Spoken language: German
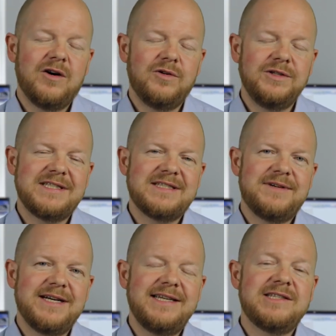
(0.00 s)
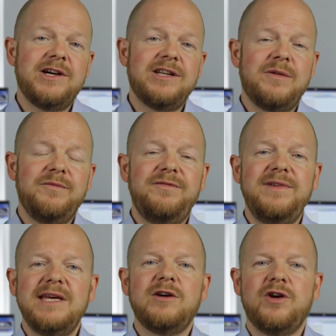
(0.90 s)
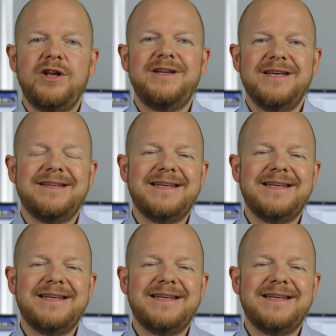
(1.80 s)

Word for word: Und zwar geht es heute darum, wie könnt ihr